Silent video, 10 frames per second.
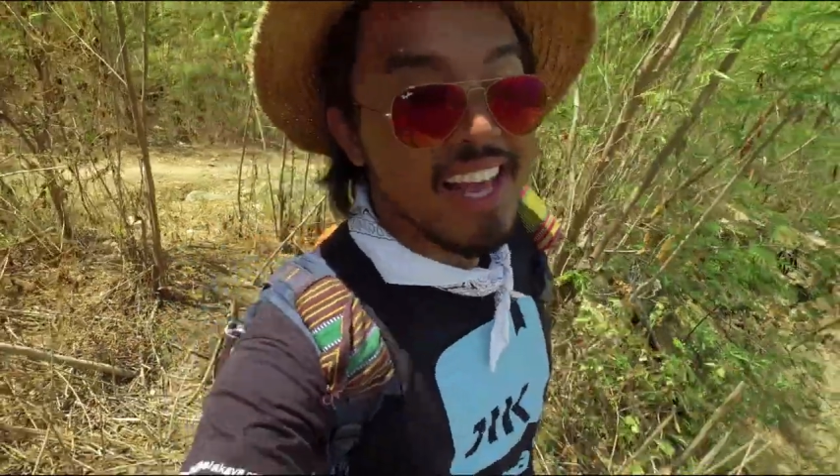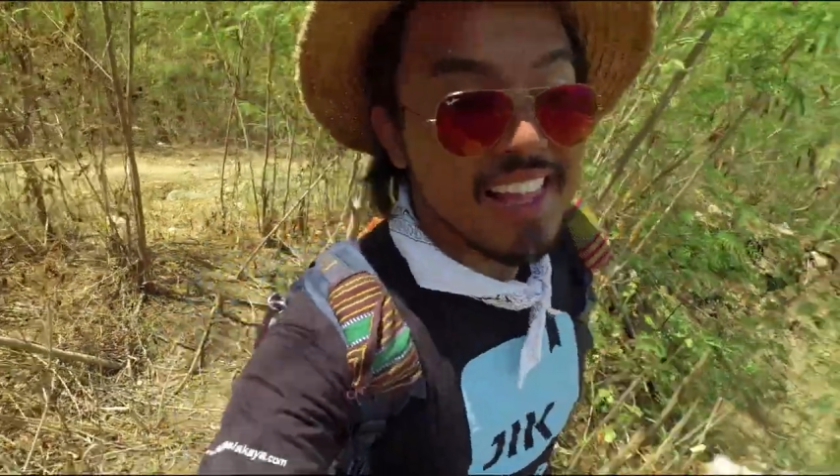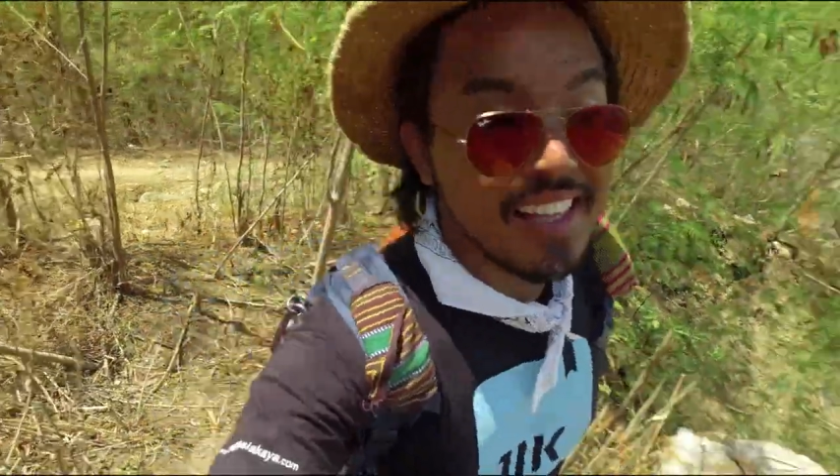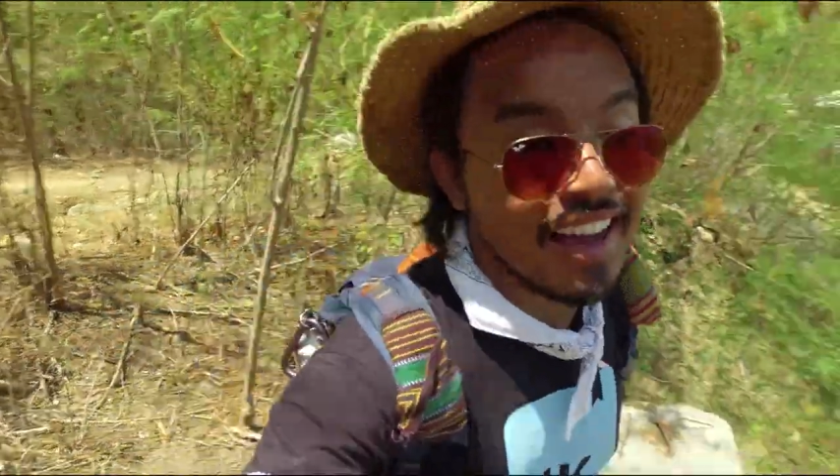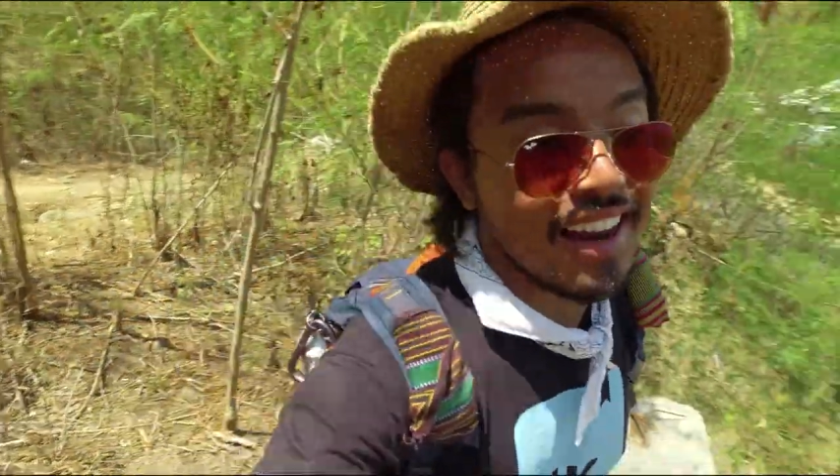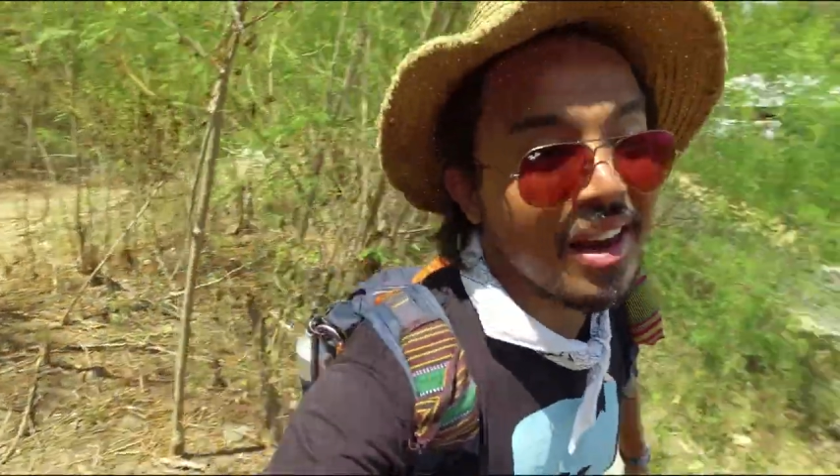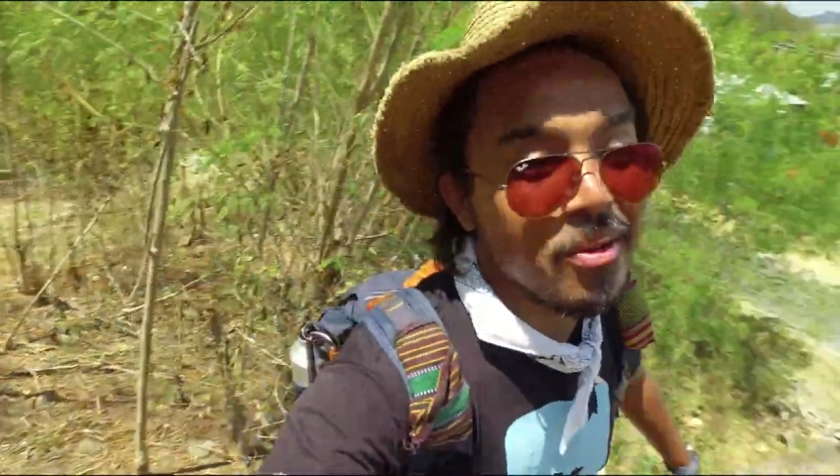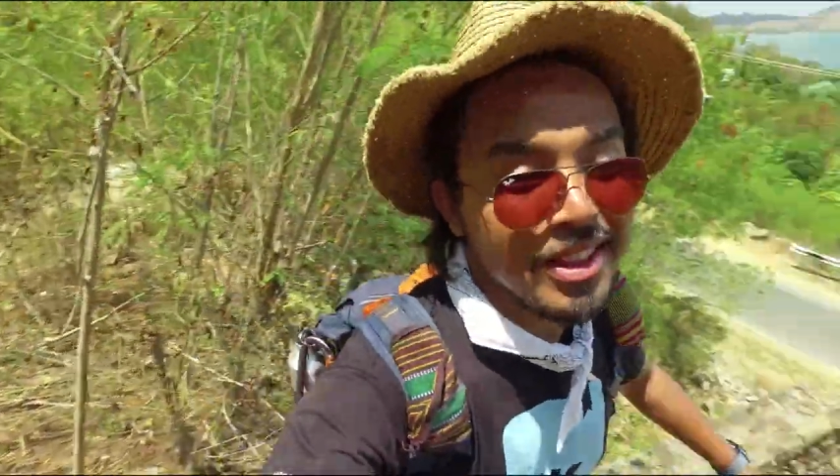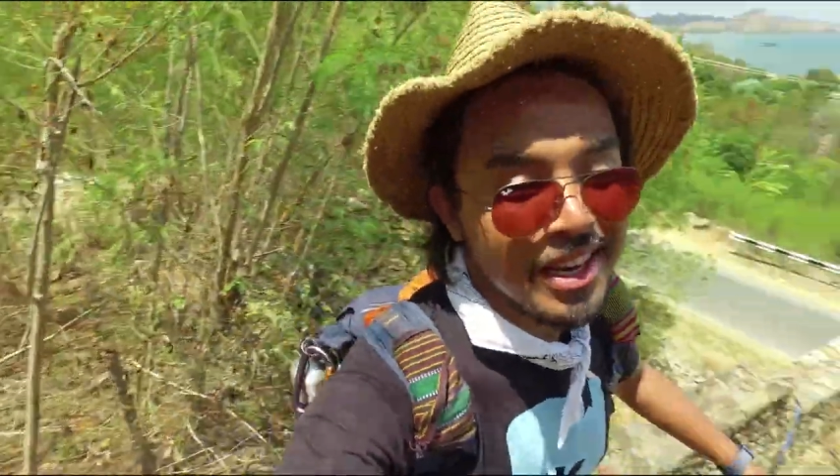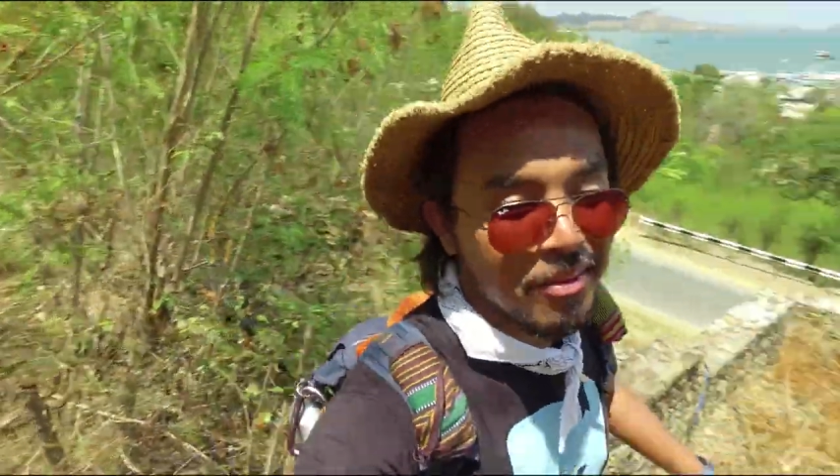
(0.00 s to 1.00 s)
sekarang
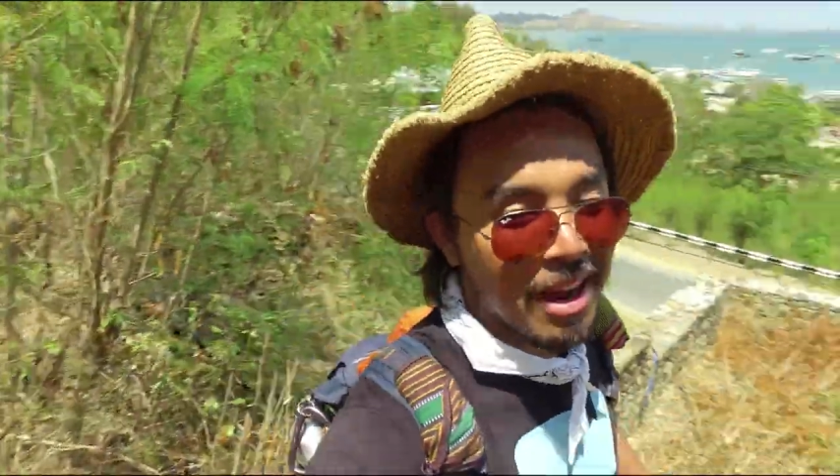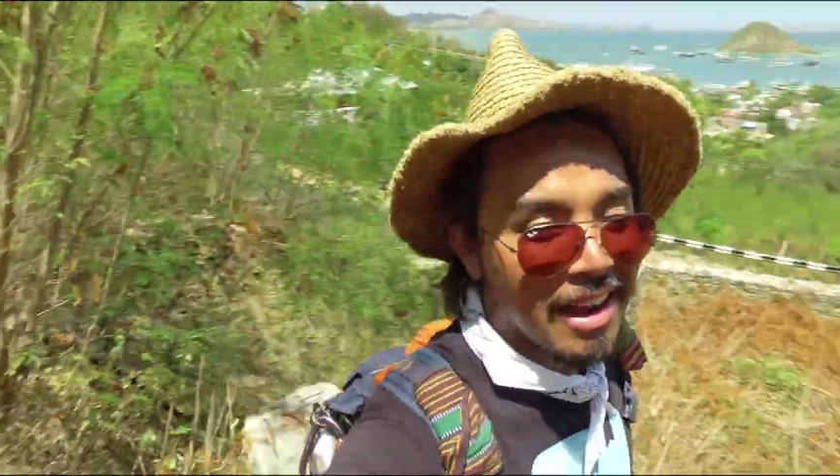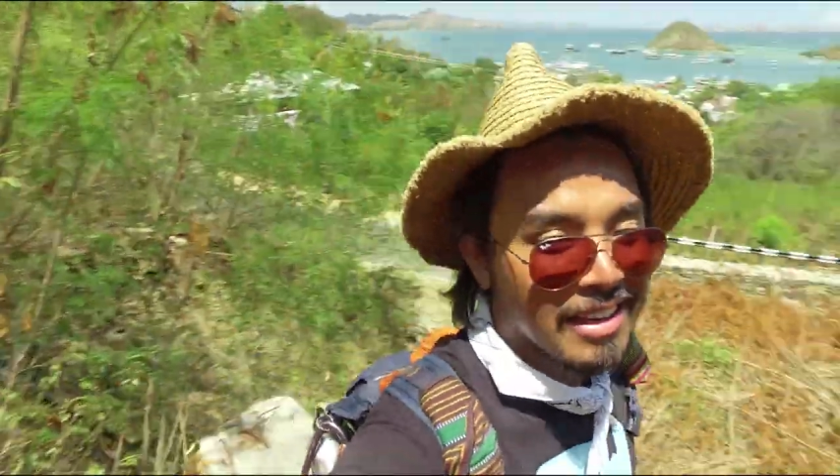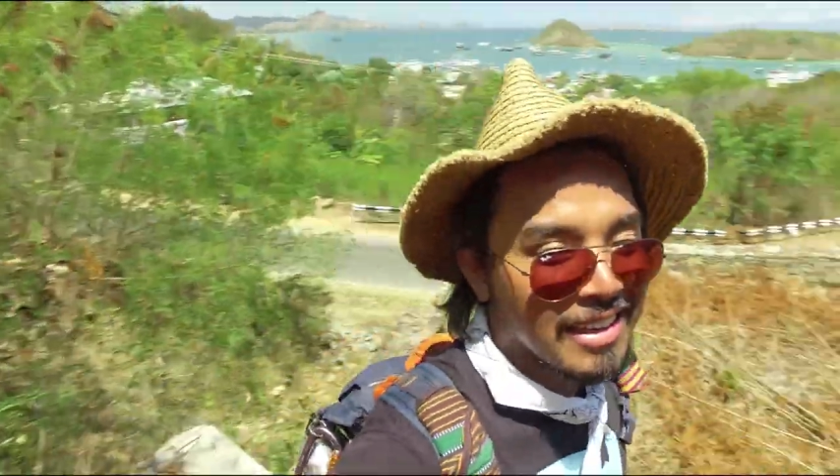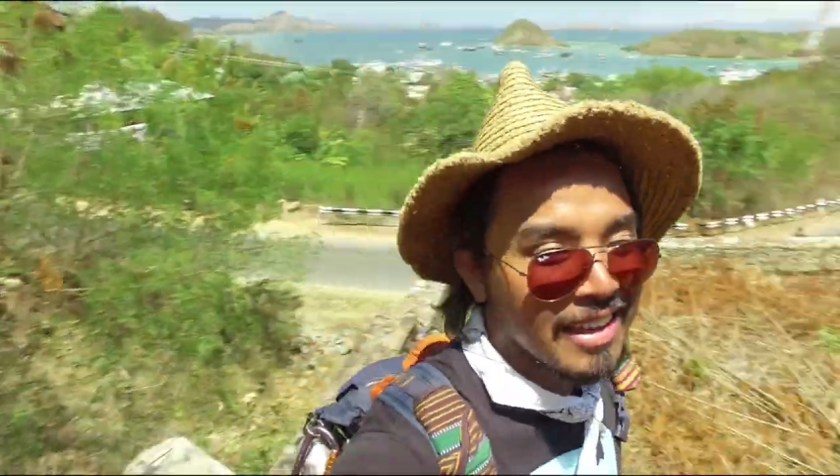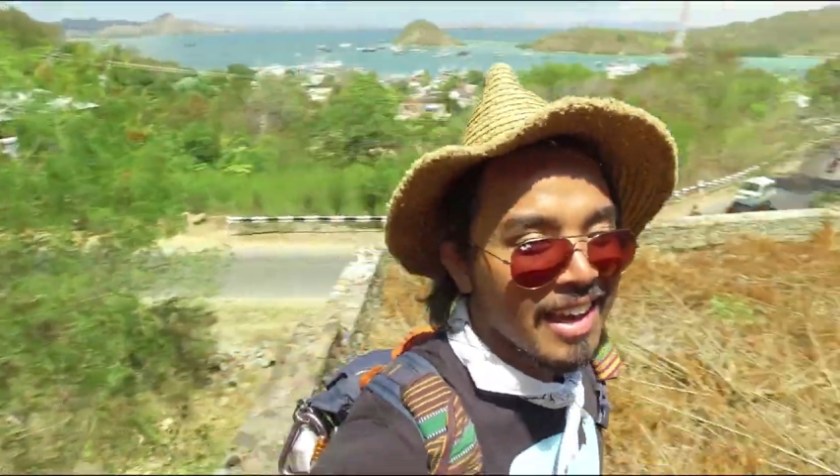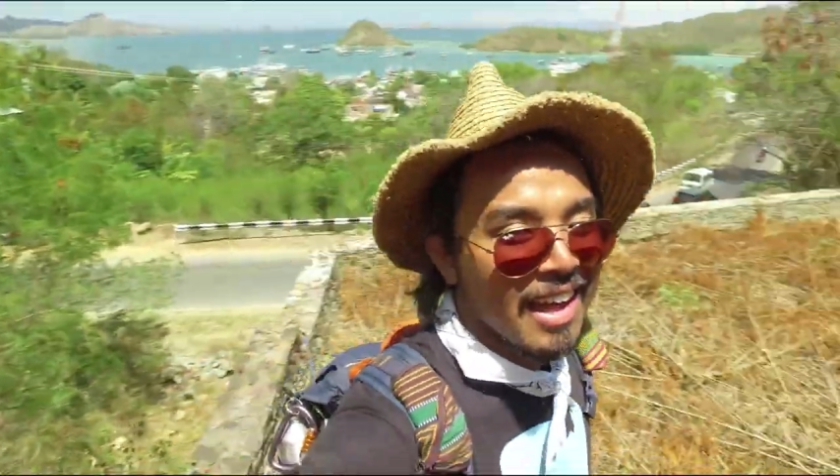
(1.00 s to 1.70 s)
gue sedang berada di